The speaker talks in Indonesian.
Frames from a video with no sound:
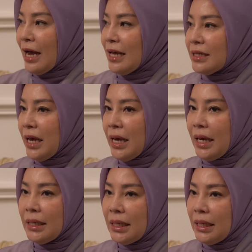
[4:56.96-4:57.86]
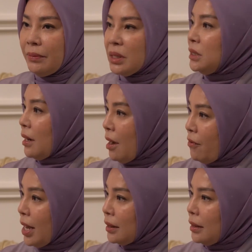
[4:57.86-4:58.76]
Kakak saya ini
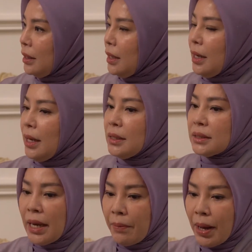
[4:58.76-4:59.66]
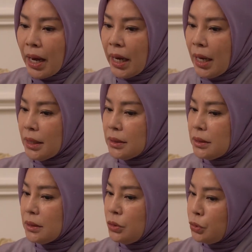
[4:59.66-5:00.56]
berjerawat, saya pakai
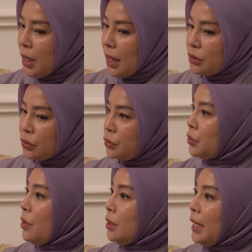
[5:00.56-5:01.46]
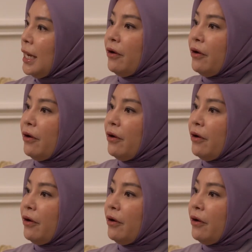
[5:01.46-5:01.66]
juga cocok,